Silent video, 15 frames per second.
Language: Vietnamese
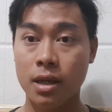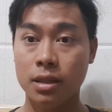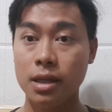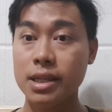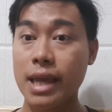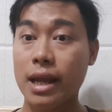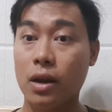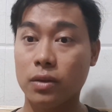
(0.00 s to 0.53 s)
đó
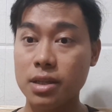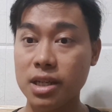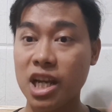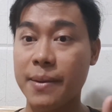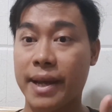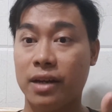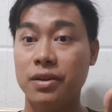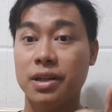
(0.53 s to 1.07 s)
giai đoạn thứ nhất
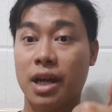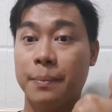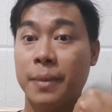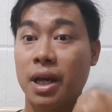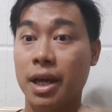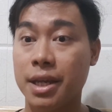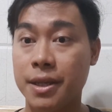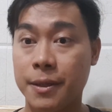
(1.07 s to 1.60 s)
các bạn nói được
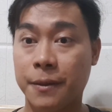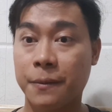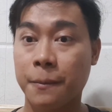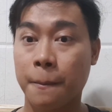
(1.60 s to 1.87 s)
âm y